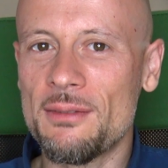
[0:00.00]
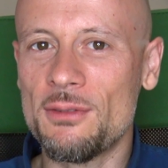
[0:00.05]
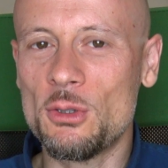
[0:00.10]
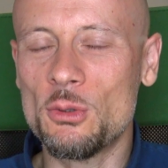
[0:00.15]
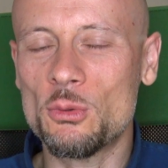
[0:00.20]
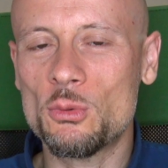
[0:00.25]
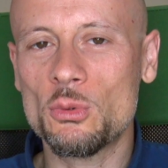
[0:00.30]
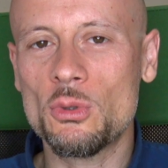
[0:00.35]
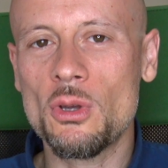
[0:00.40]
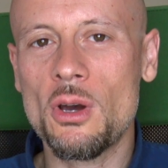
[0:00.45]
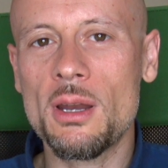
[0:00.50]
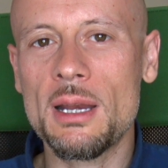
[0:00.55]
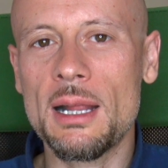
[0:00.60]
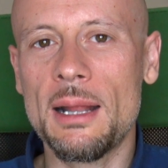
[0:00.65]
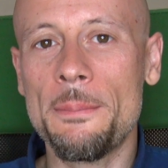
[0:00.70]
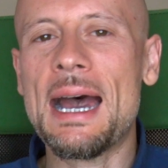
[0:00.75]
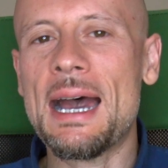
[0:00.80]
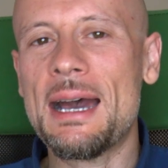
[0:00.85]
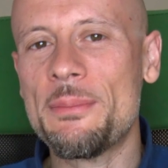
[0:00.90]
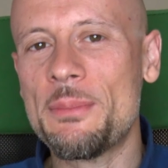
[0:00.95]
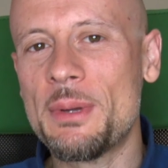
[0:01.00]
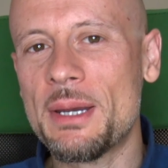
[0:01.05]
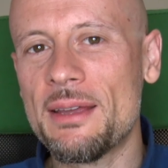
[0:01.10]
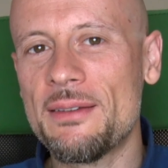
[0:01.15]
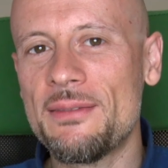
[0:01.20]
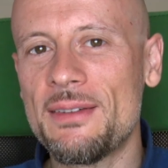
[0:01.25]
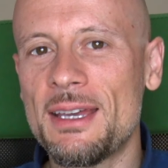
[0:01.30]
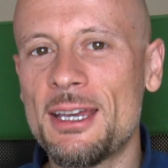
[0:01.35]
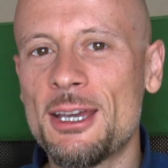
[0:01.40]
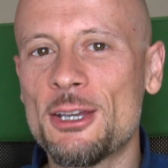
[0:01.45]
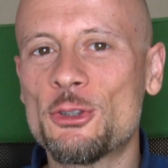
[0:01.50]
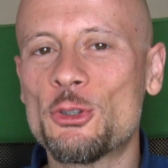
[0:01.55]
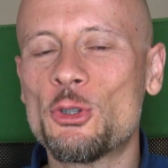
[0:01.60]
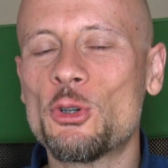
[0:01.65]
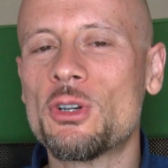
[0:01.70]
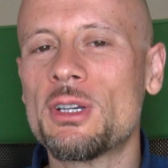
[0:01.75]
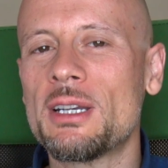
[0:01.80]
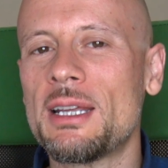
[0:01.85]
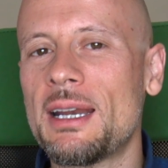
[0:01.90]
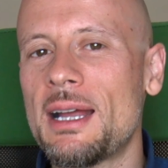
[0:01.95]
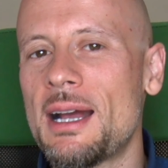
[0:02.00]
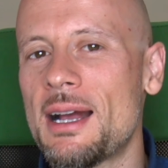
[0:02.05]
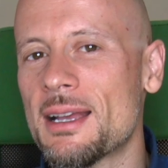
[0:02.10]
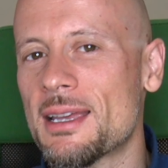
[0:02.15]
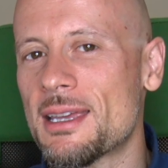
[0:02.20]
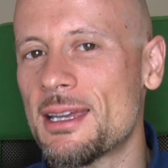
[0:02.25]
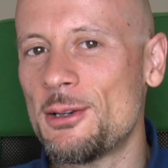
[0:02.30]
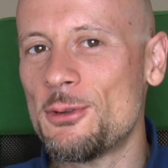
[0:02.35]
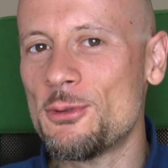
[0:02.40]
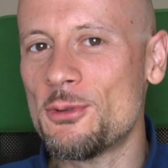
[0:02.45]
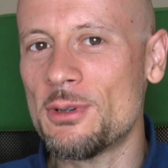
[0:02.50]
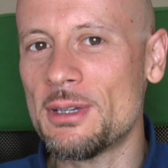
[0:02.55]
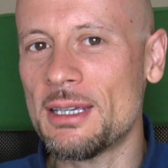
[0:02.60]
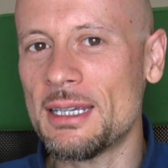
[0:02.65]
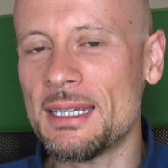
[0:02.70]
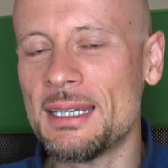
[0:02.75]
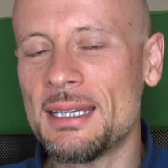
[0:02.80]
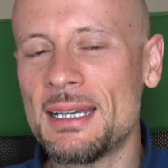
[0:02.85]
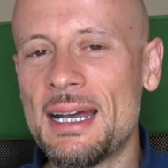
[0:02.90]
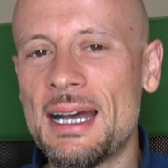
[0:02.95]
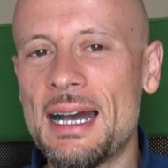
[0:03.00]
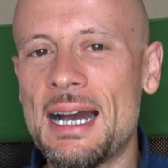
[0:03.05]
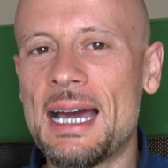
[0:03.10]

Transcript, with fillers: ai video tutorial. A breve tornerà anche lui